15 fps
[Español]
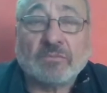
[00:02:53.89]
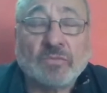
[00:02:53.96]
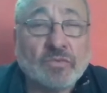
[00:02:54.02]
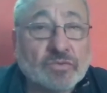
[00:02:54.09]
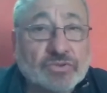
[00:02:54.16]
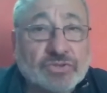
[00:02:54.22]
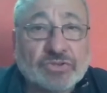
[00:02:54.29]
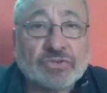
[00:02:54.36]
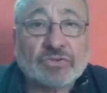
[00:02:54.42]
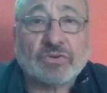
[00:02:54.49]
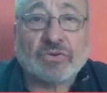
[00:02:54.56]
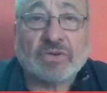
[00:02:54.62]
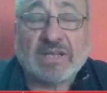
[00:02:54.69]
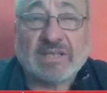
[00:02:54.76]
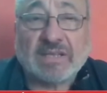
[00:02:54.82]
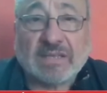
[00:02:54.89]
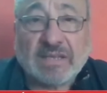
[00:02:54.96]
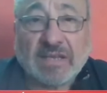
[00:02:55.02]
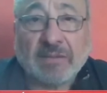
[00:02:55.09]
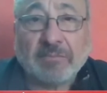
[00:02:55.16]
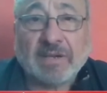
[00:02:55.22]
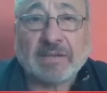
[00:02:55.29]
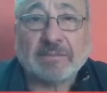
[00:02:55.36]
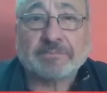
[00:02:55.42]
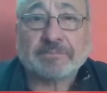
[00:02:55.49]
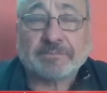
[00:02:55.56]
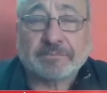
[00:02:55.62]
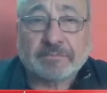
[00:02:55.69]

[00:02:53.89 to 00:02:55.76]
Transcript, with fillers: mucho con este tema.